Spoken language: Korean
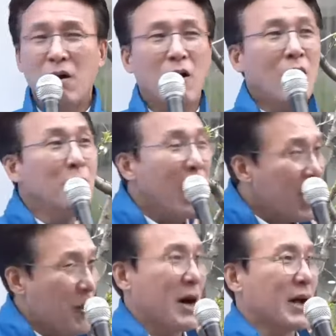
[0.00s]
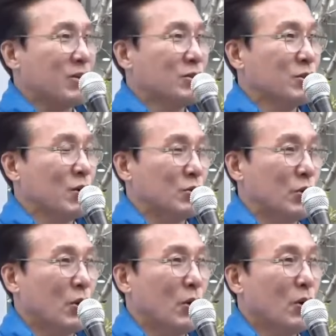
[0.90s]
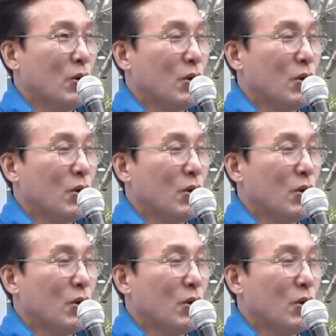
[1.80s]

어마어마하게 는 거죠.